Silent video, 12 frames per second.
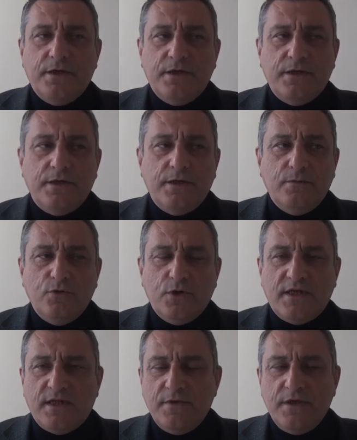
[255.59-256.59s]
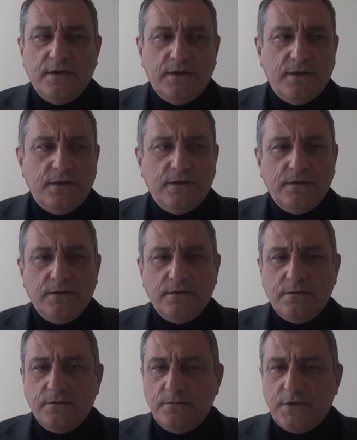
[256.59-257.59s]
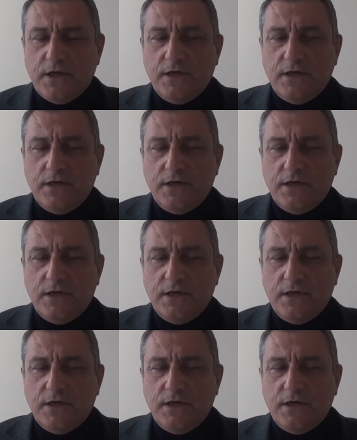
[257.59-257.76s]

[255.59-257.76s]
E, bunlar tabii e, bir